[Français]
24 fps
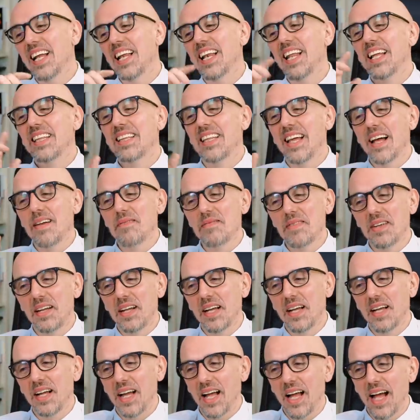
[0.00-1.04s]
La dame,
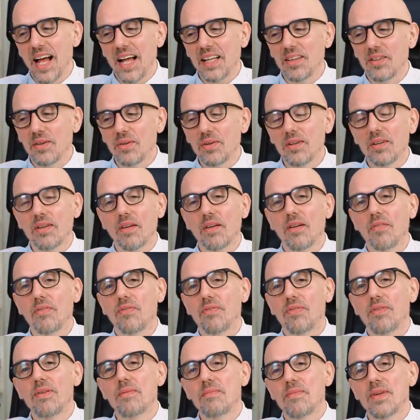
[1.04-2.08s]
a donc
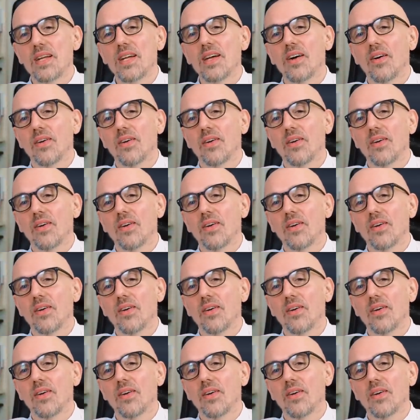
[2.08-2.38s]
filmé